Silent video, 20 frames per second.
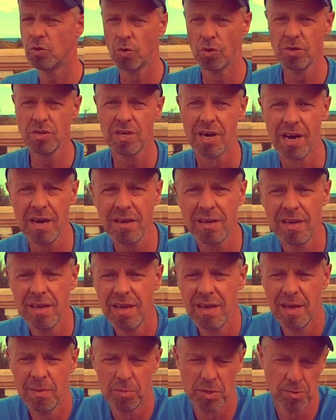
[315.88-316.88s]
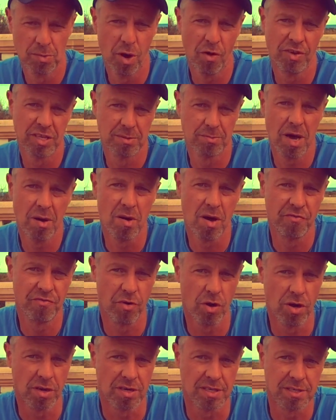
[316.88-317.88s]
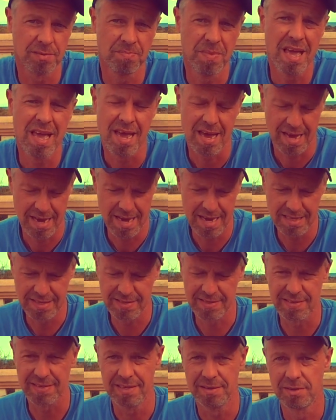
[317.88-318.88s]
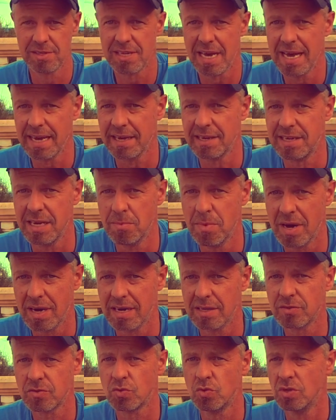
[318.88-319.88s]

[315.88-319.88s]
drunter, pass mal auf, jetzt machen wir mal folgendes. Jetzt äh, zeige ich dir mal ganz